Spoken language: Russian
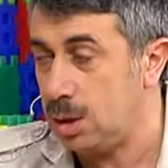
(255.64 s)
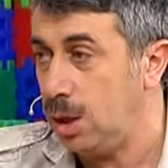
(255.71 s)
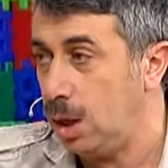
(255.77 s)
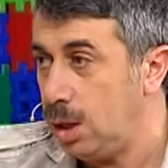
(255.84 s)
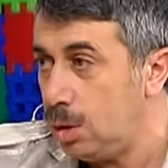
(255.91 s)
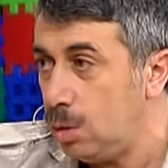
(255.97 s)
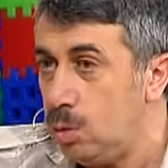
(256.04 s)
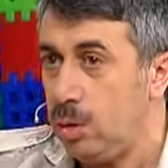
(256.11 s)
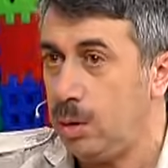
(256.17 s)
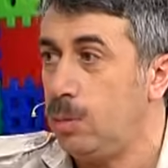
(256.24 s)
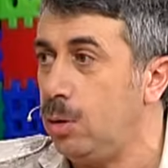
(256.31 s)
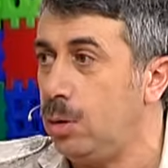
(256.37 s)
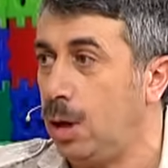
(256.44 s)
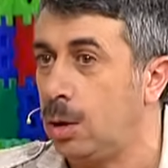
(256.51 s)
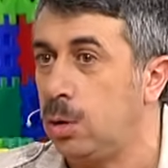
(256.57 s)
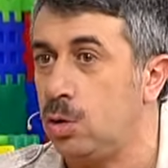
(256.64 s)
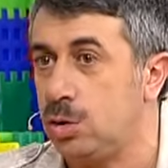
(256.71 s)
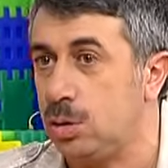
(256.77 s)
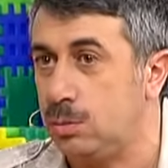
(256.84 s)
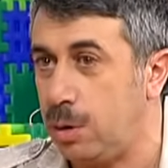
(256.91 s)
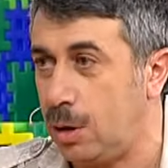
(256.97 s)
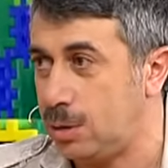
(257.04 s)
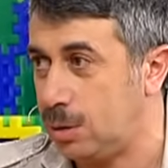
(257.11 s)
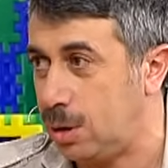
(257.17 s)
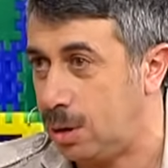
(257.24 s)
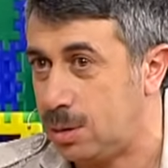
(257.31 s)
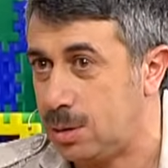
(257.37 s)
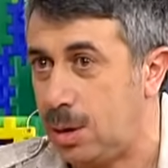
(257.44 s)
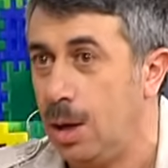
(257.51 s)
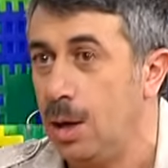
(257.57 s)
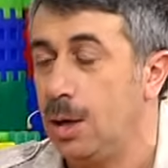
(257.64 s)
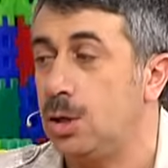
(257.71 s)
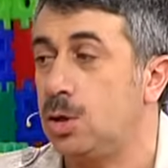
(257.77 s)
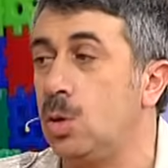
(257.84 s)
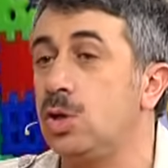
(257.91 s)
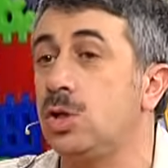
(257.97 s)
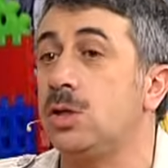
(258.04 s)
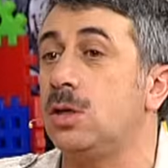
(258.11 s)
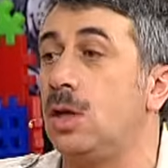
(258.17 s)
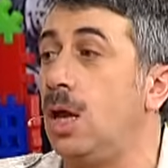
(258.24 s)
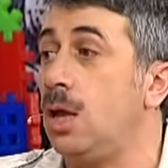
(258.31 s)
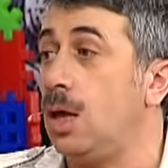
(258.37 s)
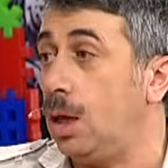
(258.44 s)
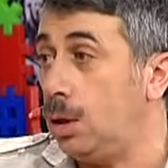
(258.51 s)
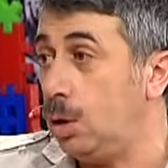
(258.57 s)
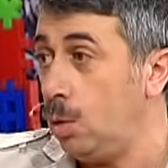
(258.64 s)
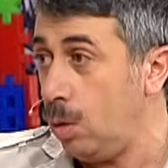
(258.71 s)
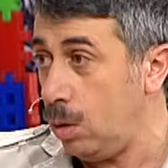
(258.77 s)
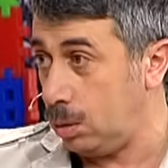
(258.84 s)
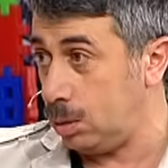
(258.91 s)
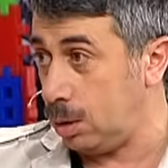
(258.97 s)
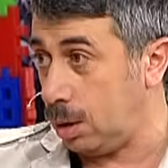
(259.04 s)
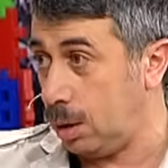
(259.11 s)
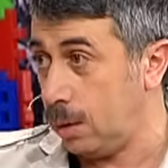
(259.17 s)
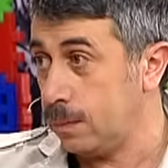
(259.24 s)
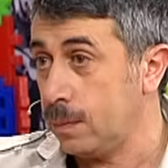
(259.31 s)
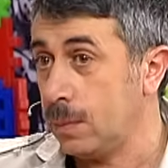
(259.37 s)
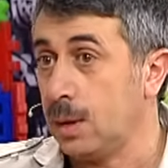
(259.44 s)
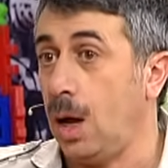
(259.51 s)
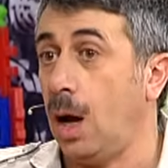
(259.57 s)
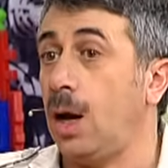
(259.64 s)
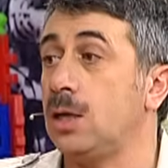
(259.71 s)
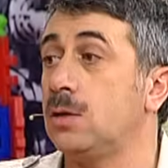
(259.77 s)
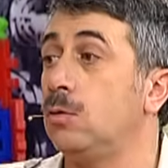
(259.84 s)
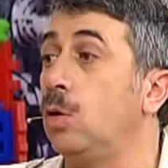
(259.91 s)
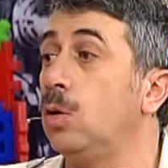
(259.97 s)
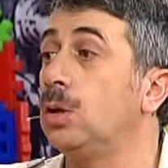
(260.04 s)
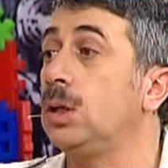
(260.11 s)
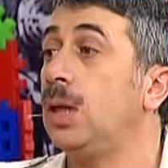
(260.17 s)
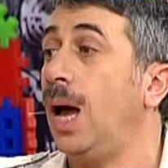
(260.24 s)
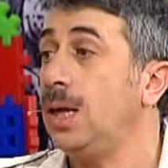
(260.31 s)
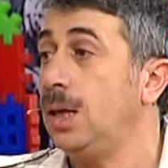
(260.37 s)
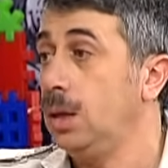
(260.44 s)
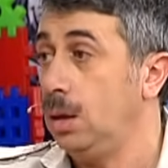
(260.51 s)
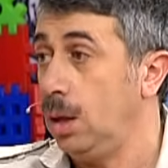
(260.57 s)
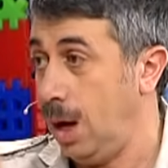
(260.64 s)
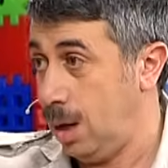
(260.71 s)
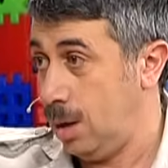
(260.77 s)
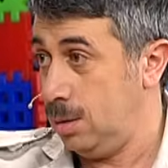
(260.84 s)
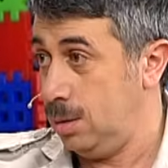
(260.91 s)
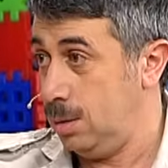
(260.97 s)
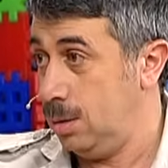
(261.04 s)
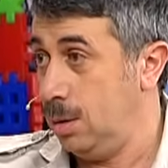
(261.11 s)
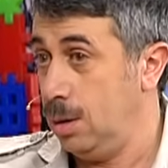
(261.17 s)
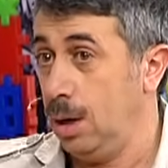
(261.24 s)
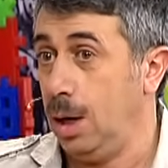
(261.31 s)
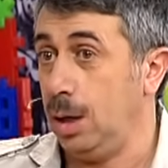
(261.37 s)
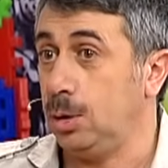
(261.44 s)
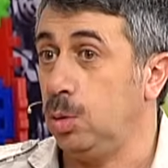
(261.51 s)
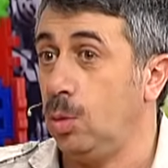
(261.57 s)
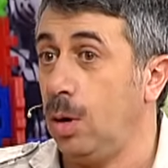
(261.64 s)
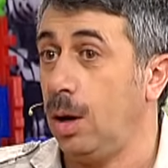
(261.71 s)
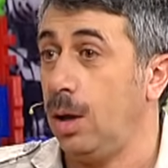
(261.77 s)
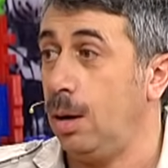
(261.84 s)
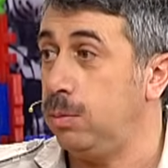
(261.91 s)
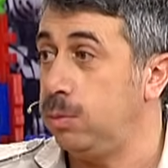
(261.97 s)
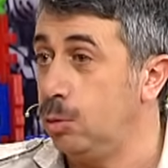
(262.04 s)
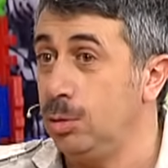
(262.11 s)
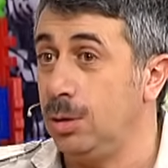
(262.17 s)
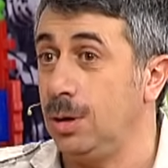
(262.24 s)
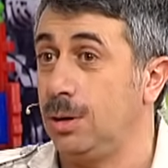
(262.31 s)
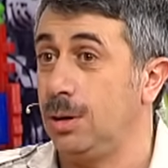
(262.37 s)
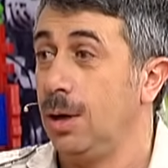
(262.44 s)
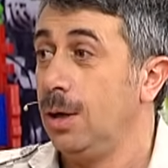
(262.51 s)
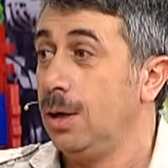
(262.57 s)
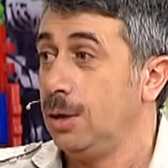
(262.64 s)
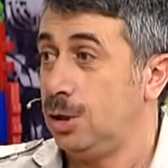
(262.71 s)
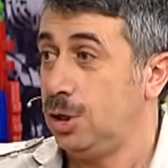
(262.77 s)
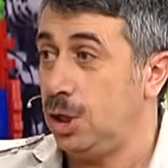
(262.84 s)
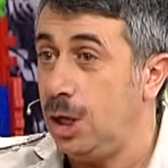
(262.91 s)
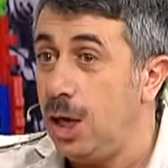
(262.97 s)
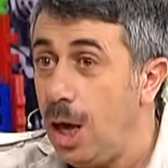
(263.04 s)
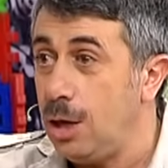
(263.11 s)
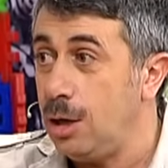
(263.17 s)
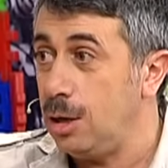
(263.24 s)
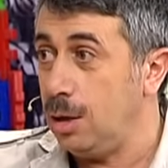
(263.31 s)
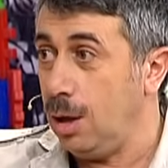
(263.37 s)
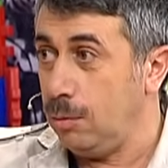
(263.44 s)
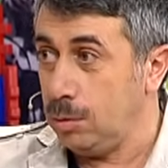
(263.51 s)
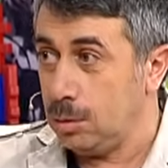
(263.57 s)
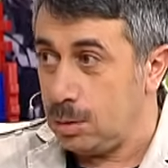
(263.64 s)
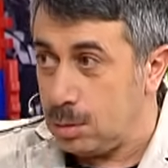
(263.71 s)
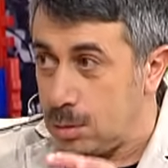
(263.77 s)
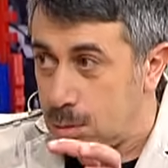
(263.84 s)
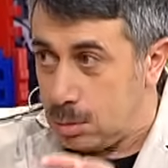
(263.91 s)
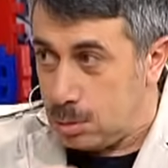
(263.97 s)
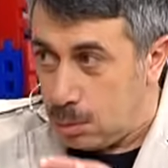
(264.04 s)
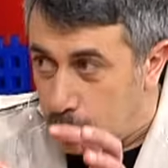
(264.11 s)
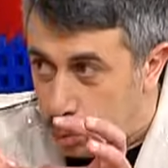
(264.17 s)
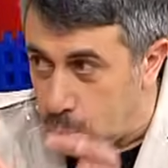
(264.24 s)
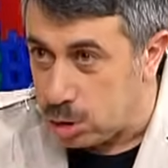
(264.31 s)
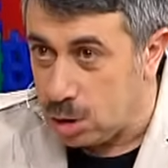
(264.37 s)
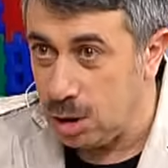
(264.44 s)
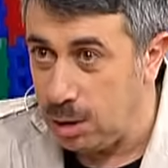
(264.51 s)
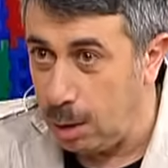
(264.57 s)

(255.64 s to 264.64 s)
да. на еду ребенок должен бросаться. Ну, И да. с точки зрения доктора, как раз вот та еда, которая будет съедена вот после